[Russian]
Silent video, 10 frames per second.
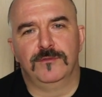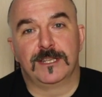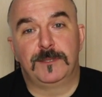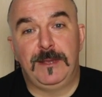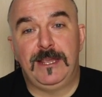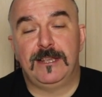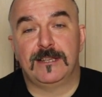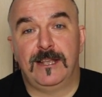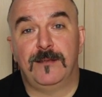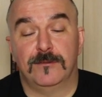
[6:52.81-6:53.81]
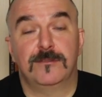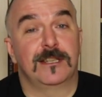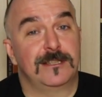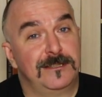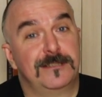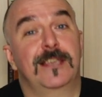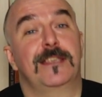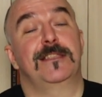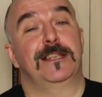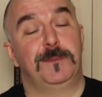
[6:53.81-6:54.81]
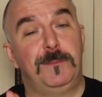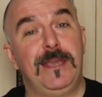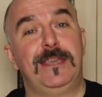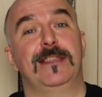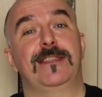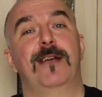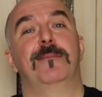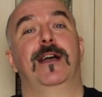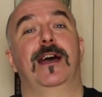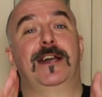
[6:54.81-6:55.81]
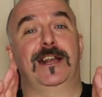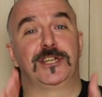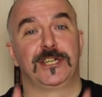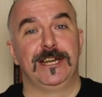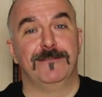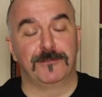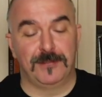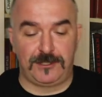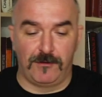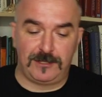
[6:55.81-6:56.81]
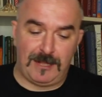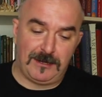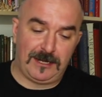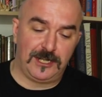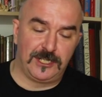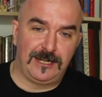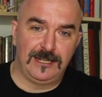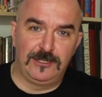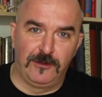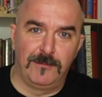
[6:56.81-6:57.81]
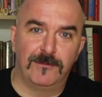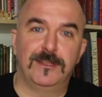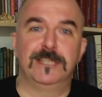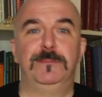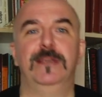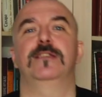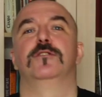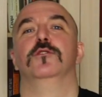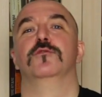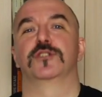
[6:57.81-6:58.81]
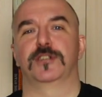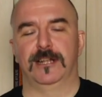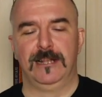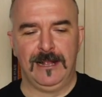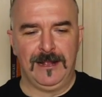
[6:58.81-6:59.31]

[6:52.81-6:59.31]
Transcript: Доспехи, вот, знаете, доспехи там хороши. Вот насколько там хороши костюмы, вот доспехи лучше.